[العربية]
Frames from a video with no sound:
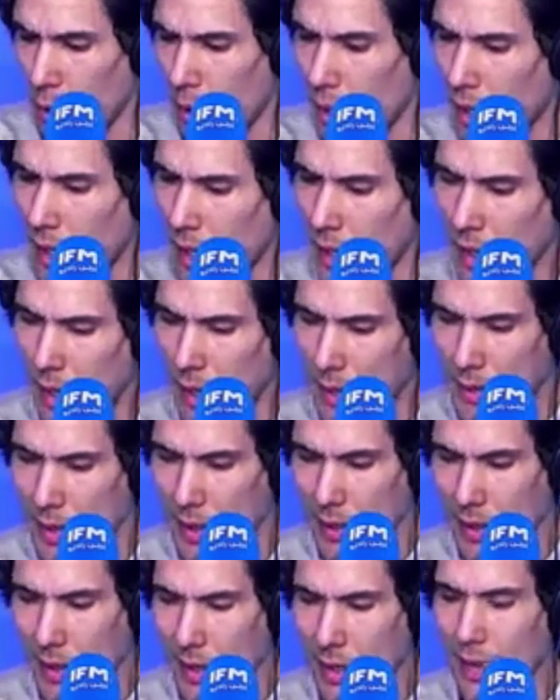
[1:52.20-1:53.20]
شنو
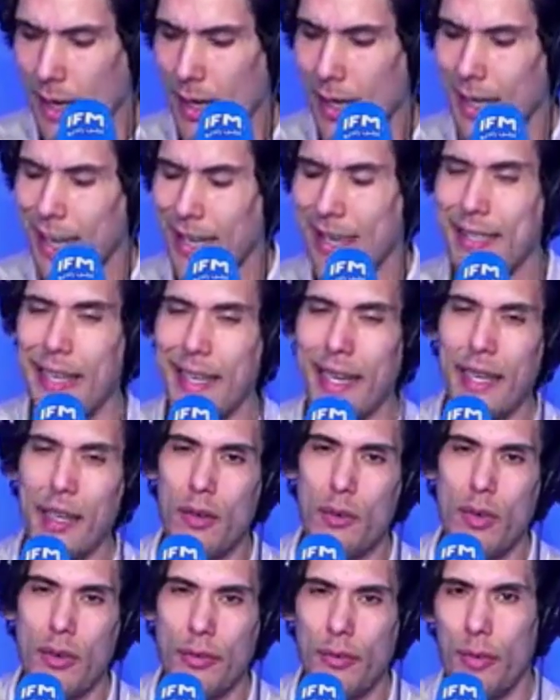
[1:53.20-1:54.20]
قال عبد الستار؟ قال
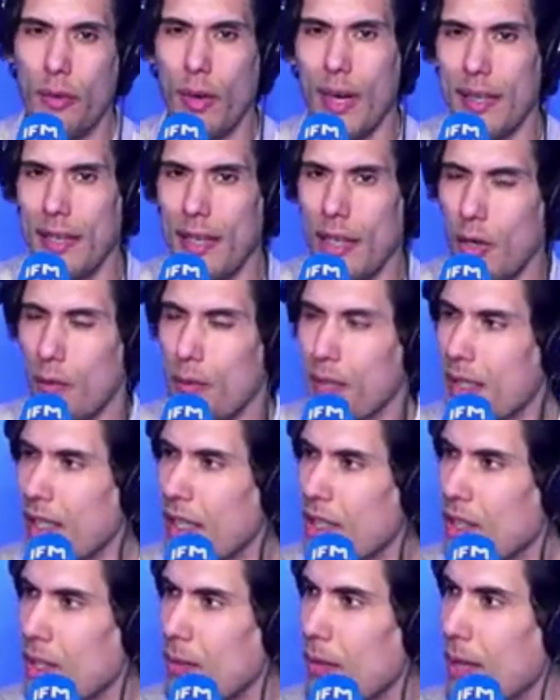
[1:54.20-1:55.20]
قادرين نوفروا حتى
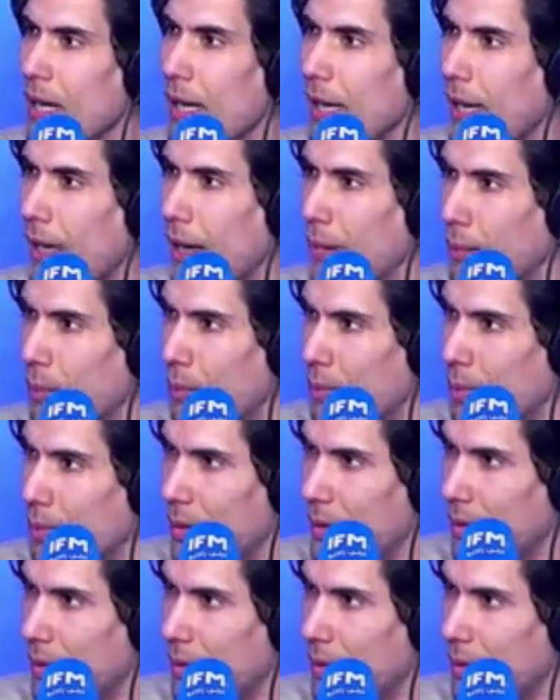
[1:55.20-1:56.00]
15 ملعب